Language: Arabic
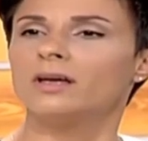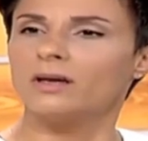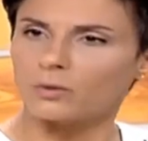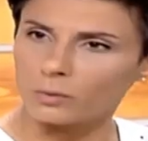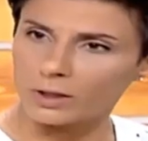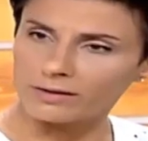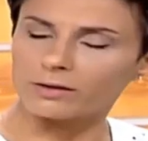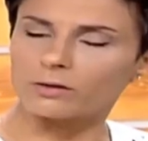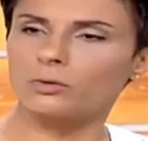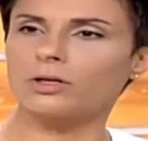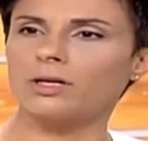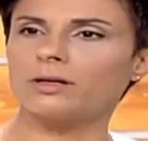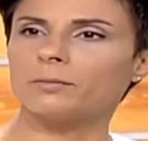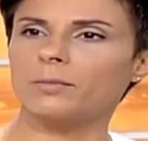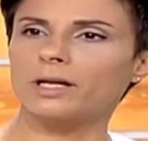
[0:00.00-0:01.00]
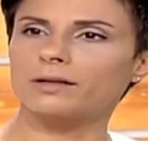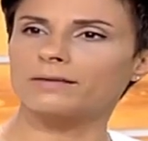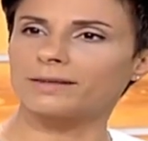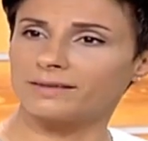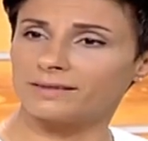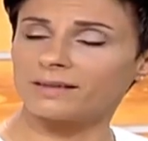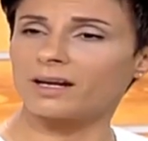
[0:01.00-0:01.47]
وقت يكون المرض
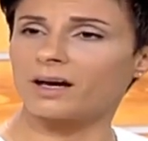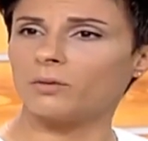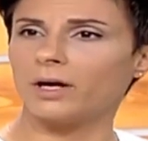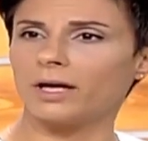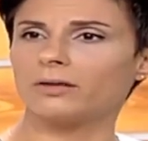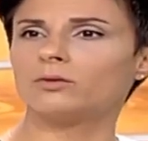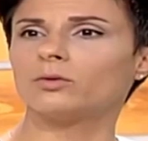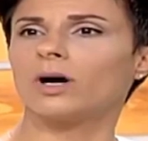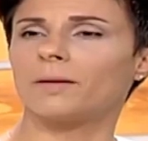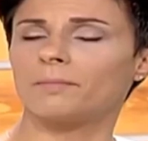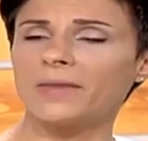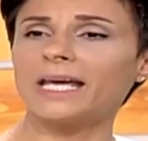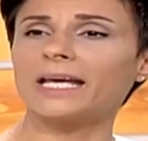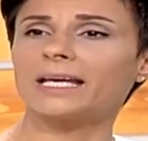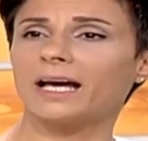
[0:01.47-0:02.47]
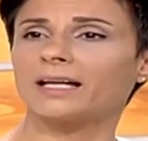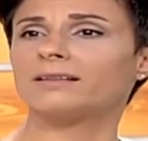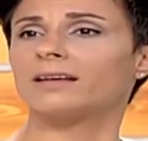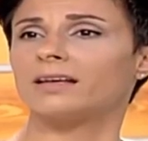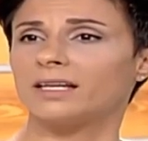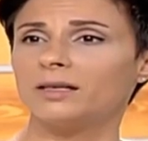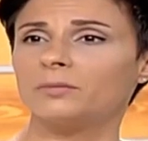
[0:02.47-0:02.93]
كثير قوي عنده عم نحكي عن
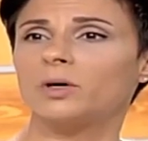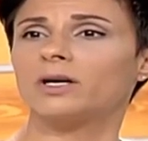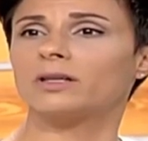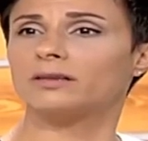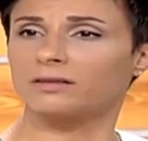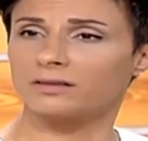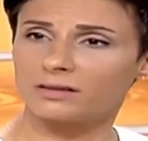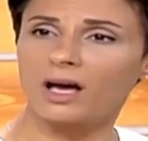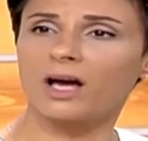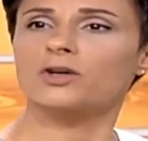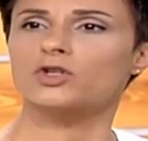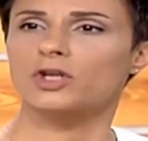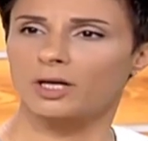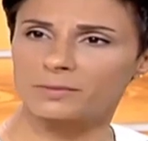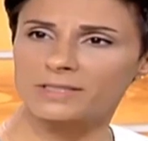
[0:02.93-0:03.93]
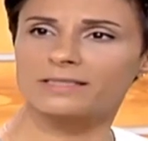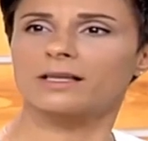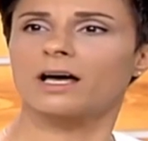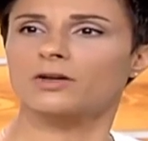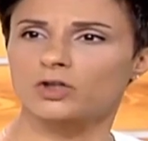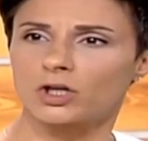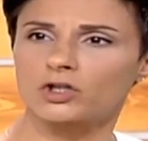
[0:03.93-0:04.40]
تقريبا 12
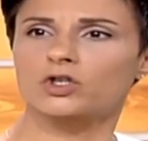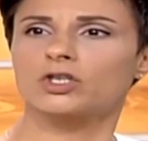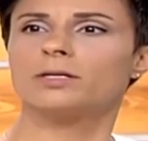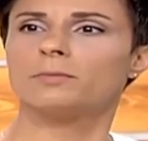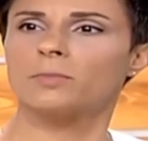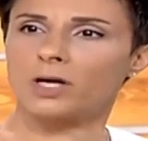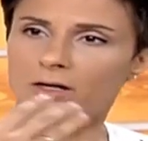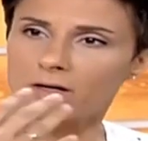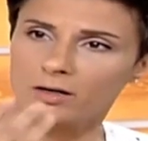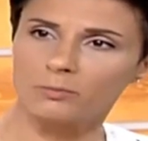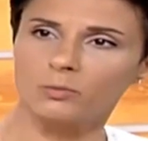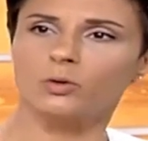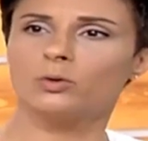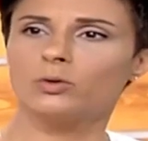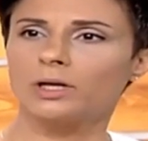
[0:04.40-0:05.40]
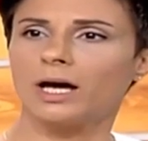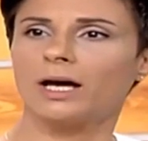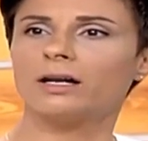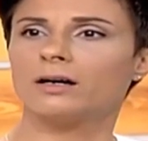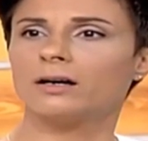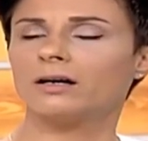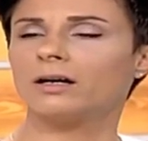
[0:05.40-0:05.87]
15 20 مره مرور
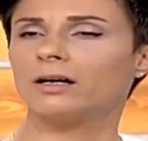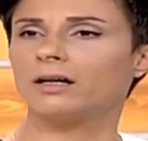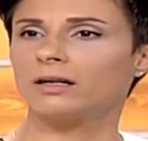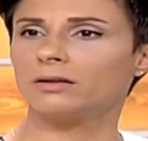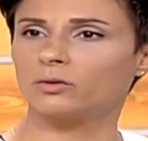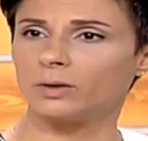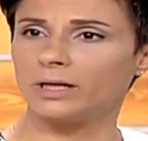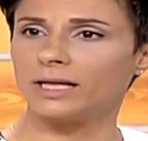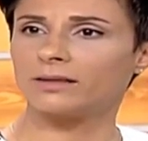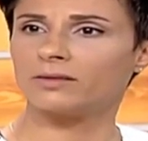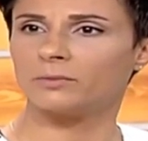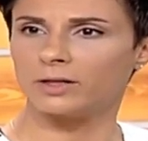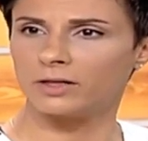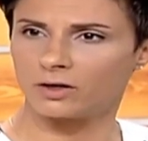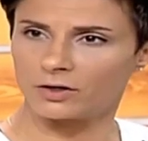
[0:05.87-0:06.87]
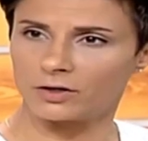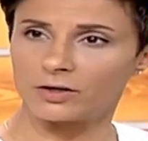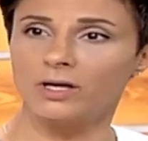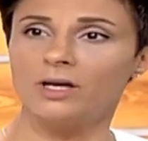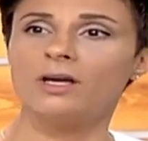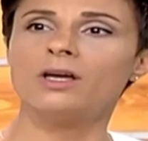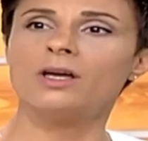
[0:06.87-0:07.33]
على التواليت نعم. بالنهار
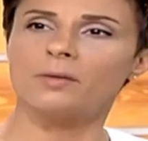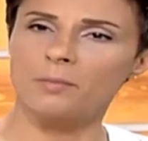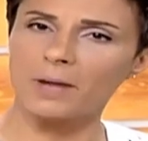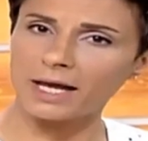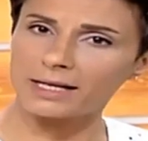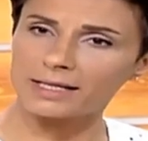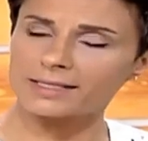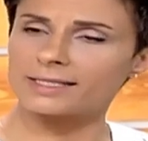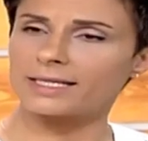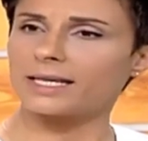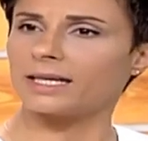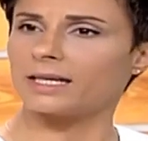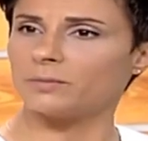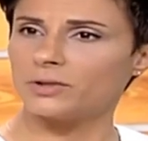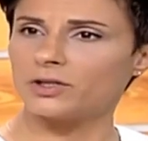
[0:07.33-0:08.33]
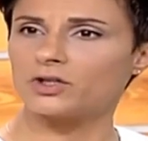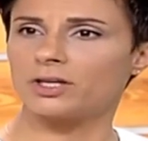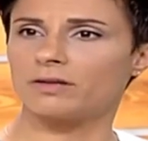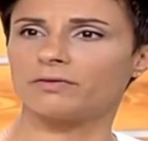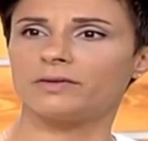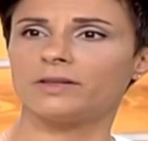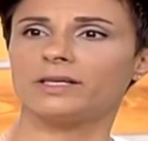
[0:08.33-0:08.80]
مع الاسهال
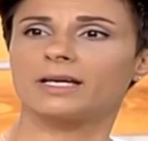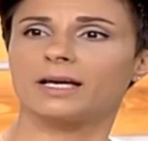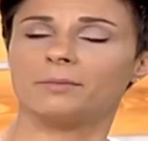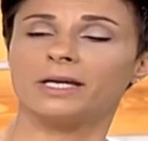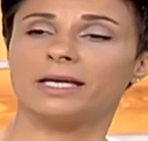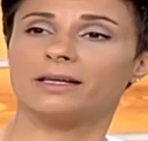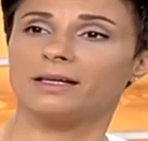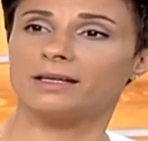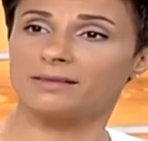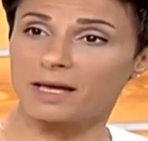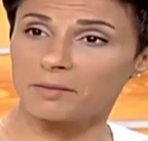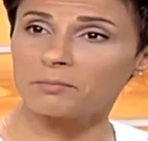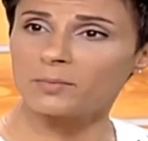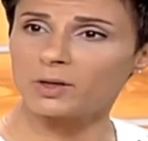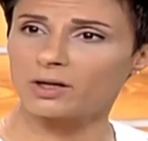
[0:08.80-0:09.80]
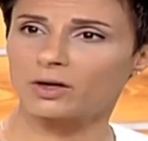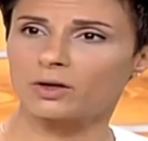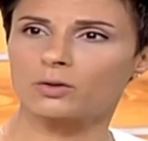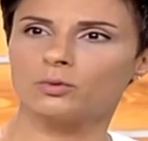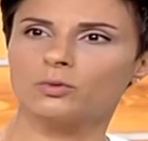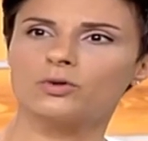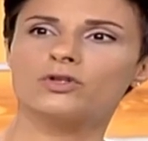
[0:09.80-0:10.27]
بيجي فيه كمان دم
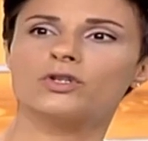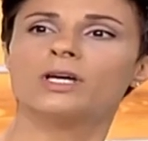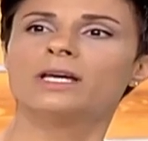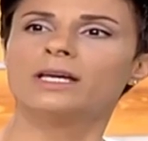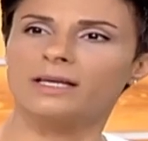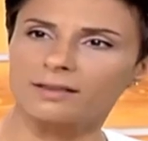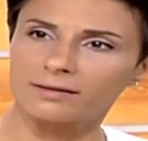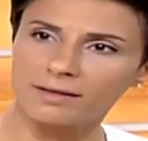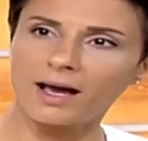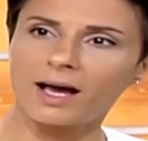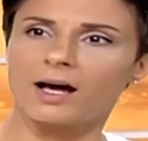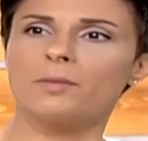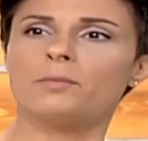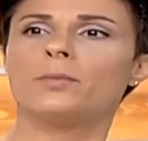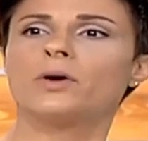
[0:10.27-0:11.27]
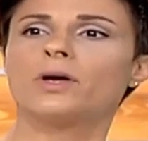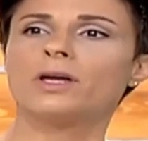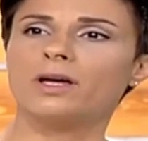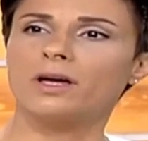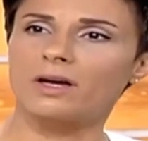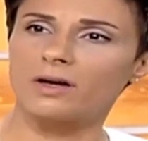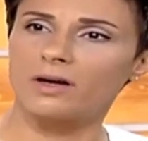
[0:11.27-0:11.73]
بالخروج تعب
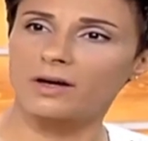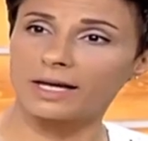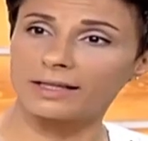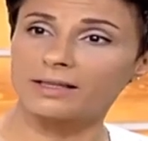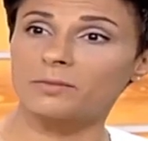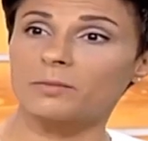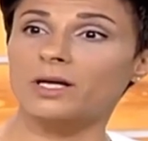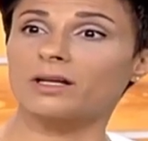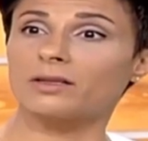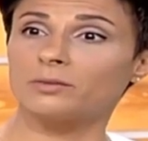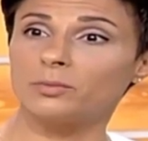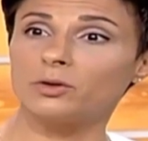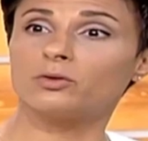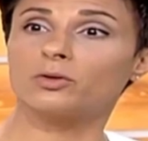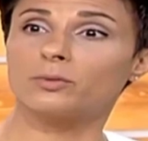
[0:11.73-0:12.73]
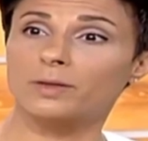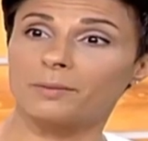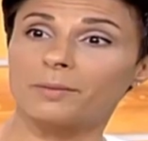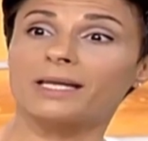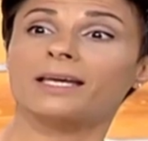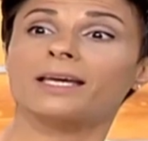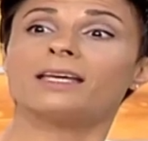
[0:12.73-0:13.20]
آه، هيدا المرض بيضرب
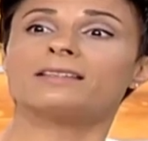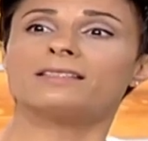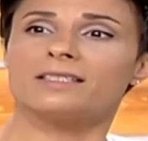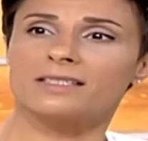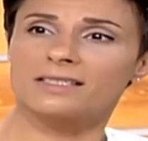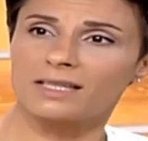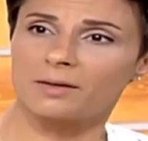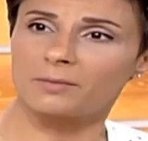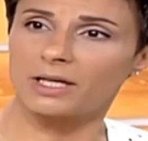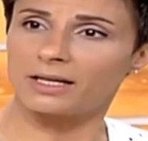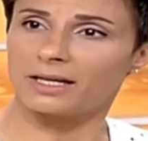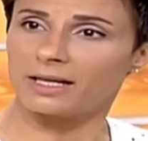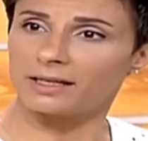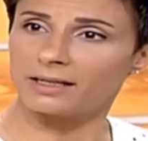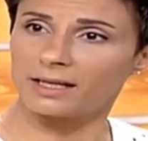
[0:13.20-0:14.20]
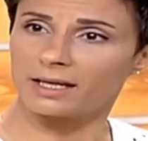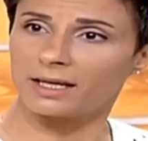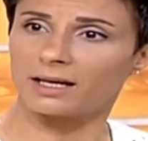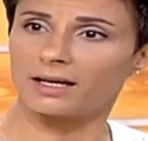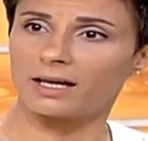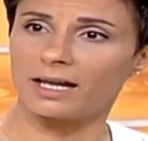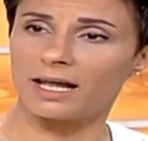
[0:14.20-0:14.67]
كمان غير سيستم يلي هن
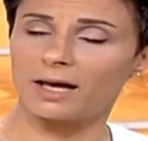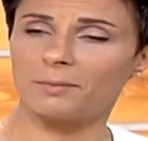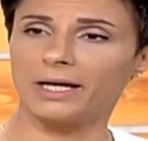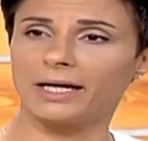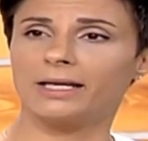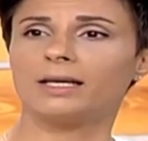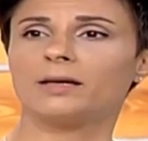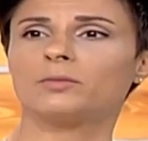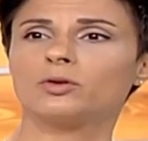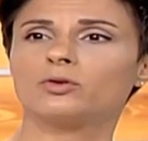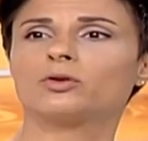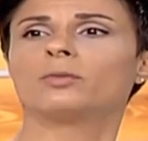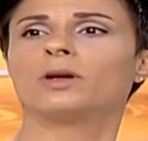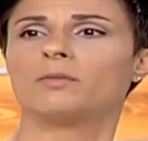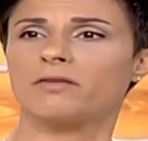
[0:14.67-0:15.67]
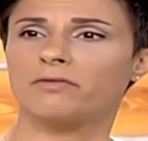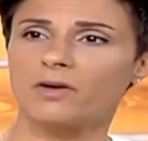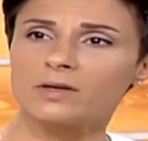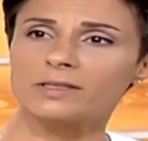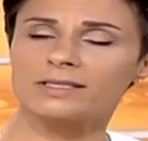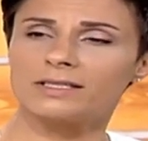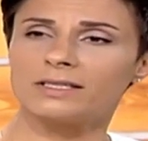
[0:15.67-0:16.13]
آه، الامعاء بيضرب
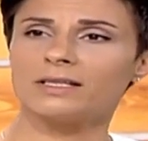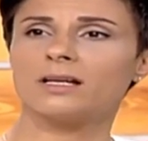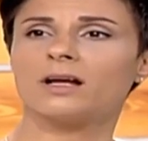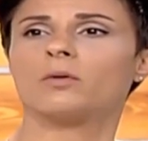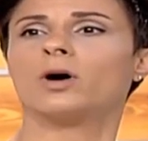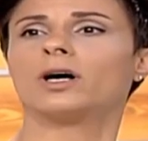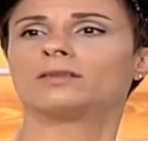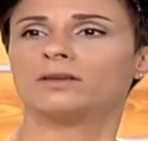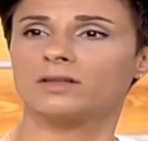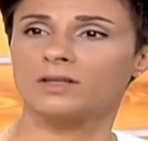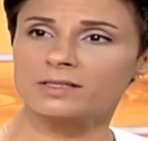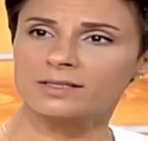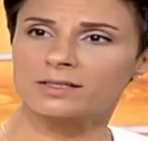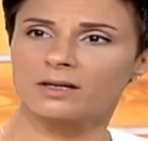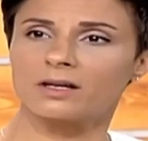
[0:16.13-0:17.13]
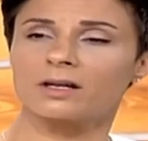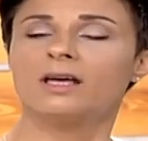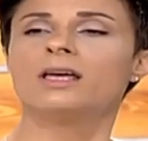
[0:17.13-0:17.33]
المفاصل اوقات النظر